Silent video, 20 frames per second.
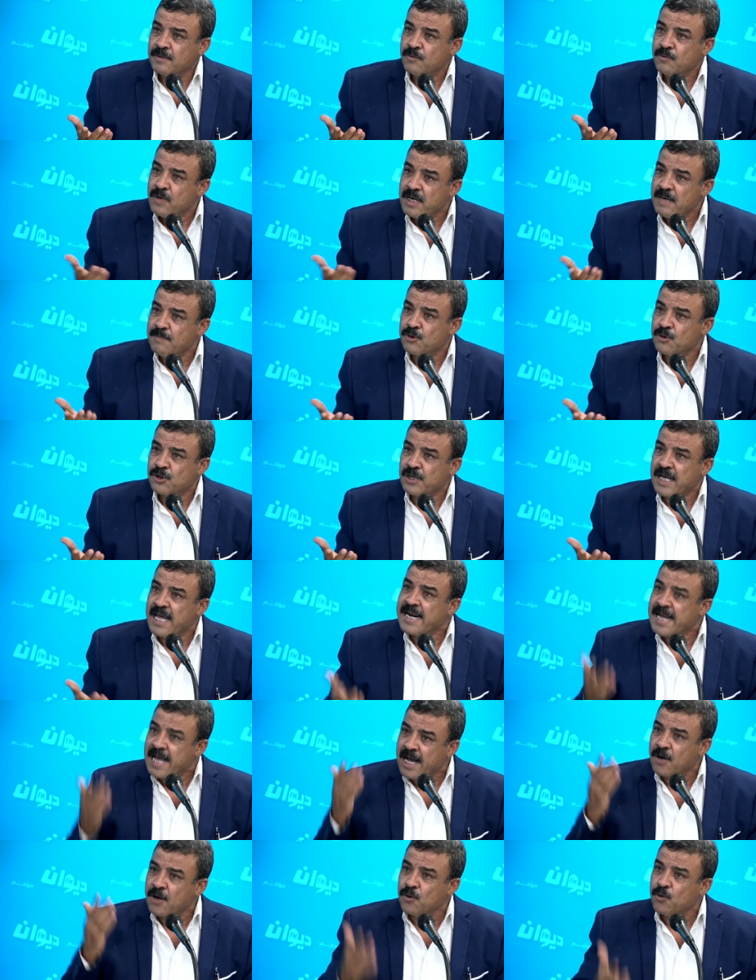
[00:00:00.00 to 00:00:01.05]
وين المشكل
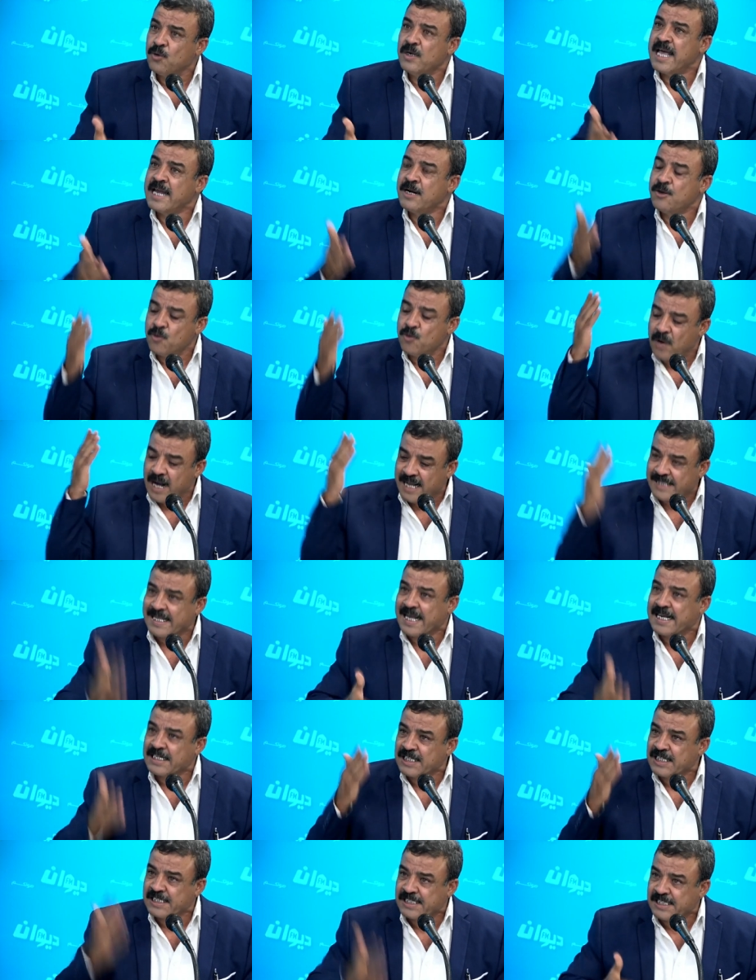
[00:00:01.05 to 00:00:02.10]
انا اقول انه خطا
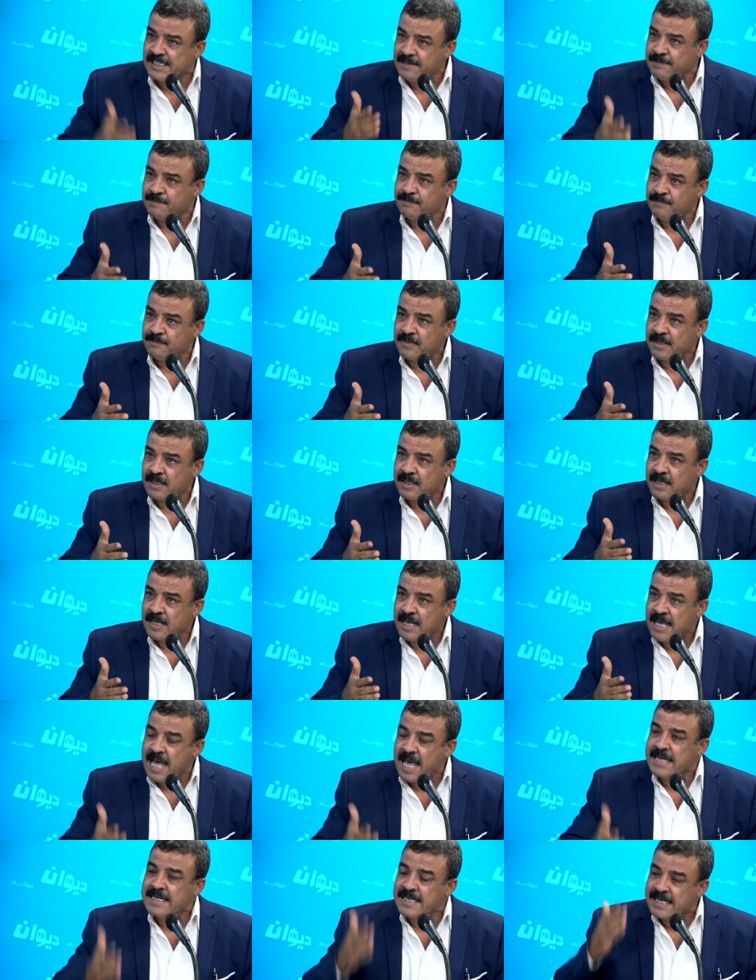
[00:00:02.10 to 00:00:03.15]
جسيم
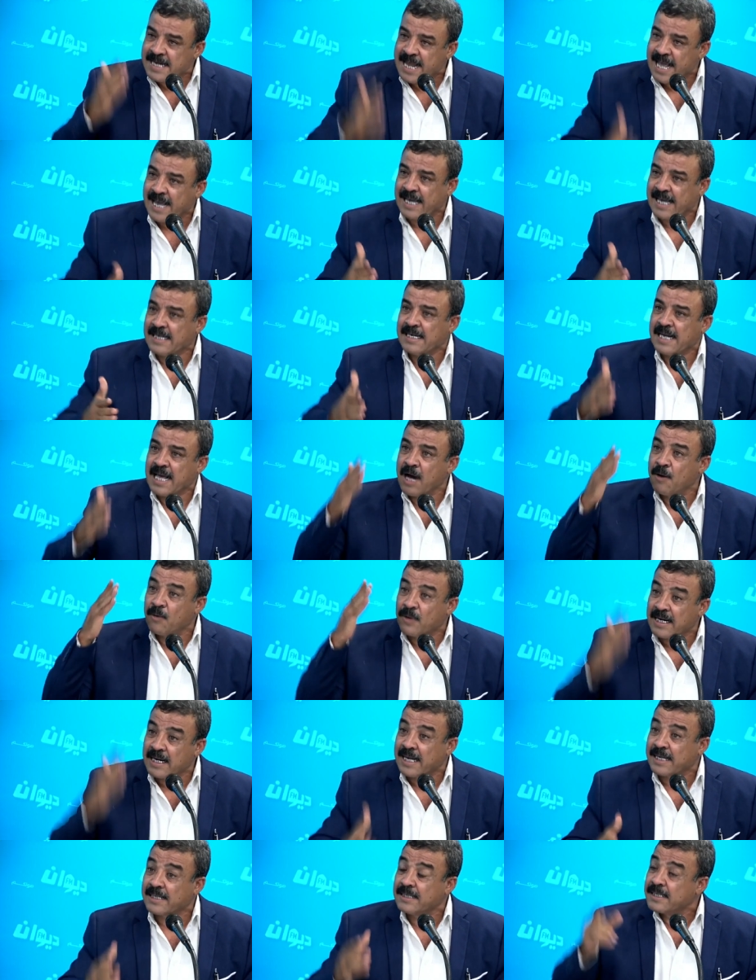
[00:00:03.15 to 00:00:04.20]
ان النقل او
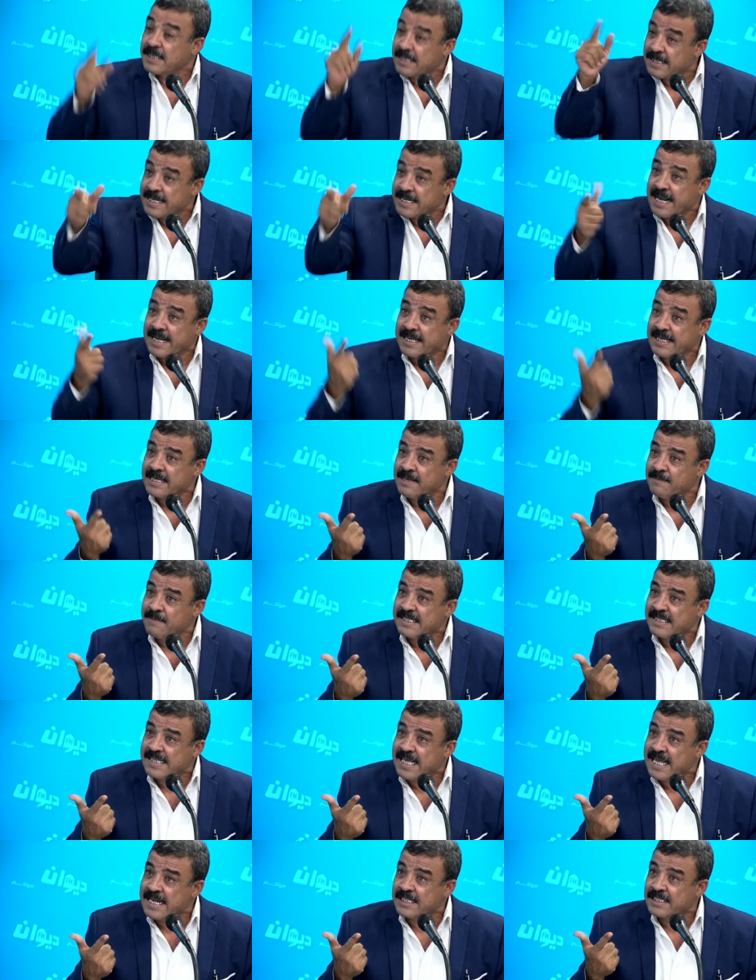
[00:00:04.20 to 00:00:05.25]
الرقي يرقيهم ما
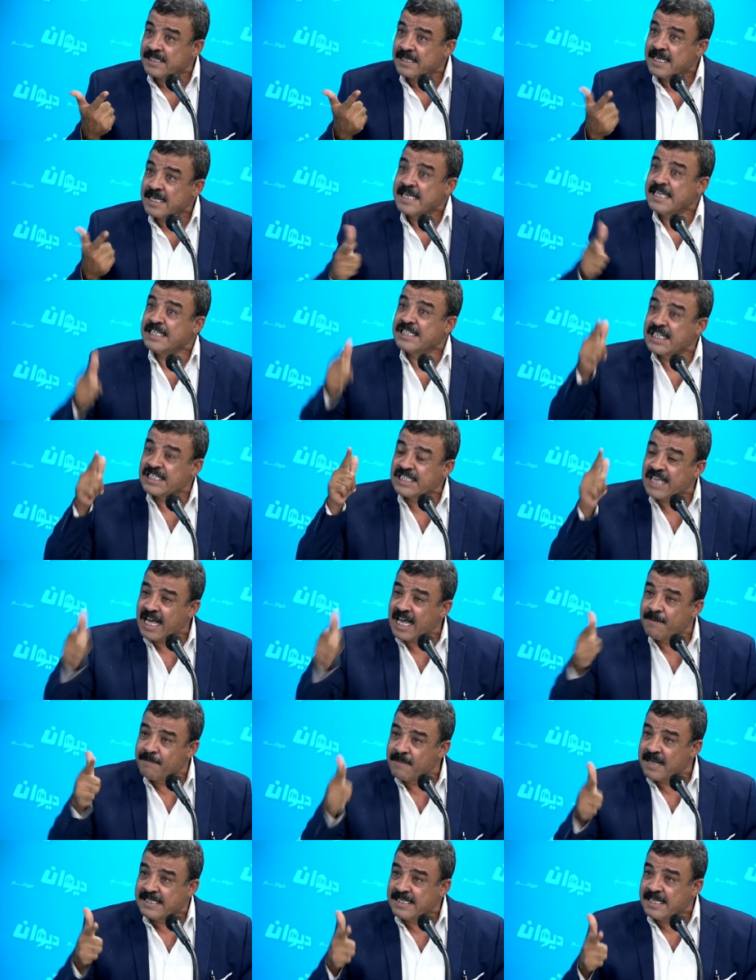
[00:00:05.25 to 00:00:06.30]
يسالش
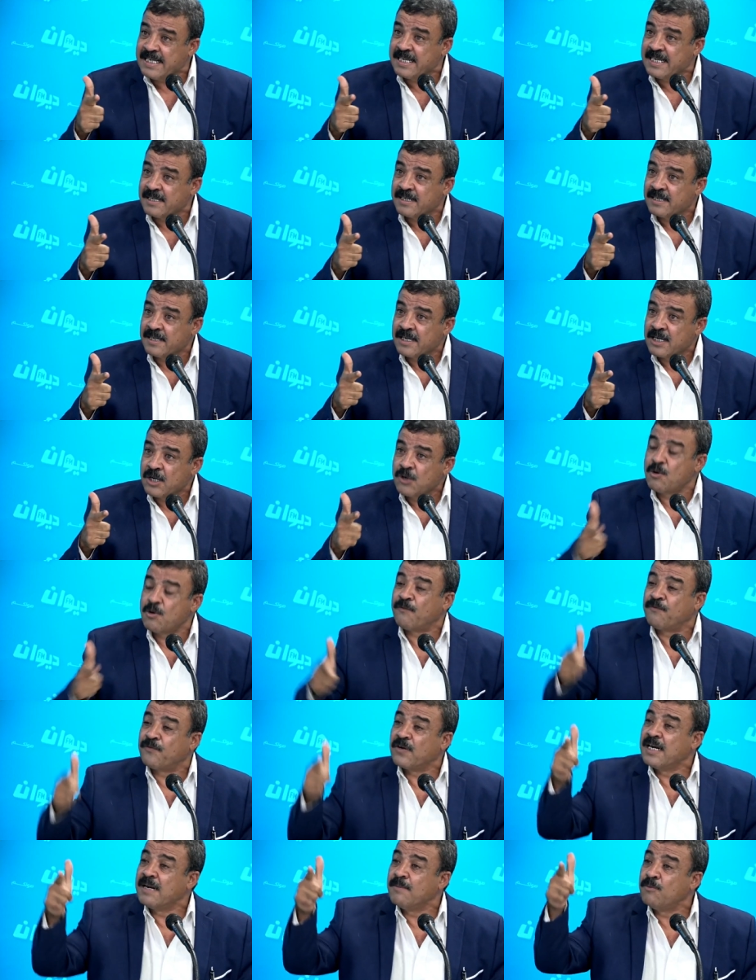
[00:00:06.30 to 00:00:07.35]
يشجعهم ماديا
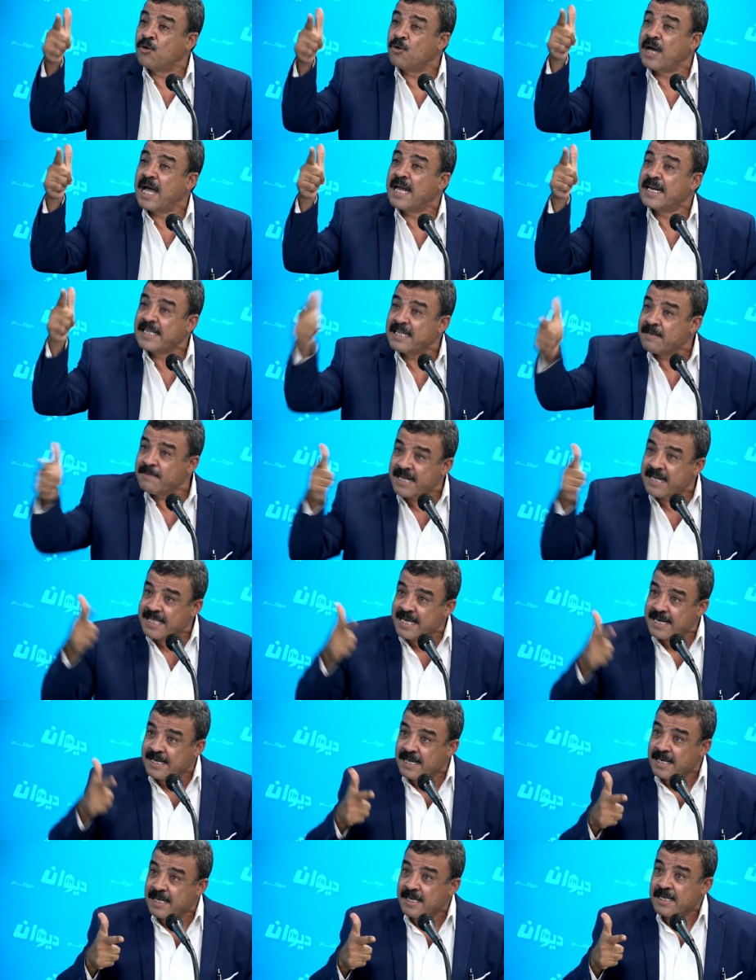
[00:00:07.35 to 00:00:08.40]
يوفر لهم لوكال خير من
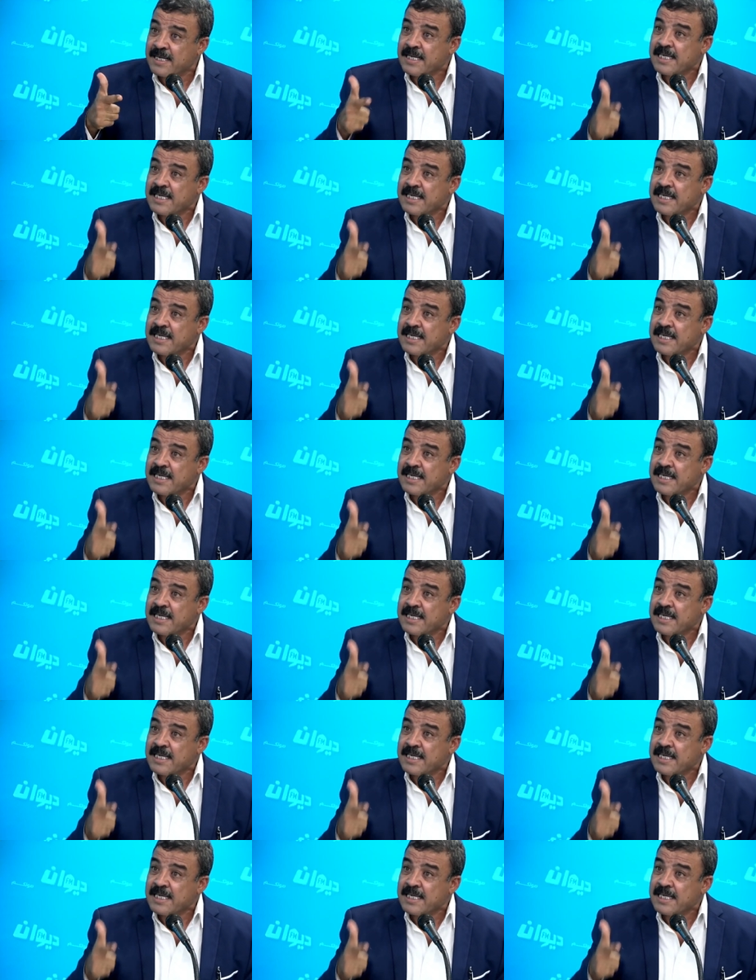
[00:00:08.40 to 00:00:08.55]
هذاك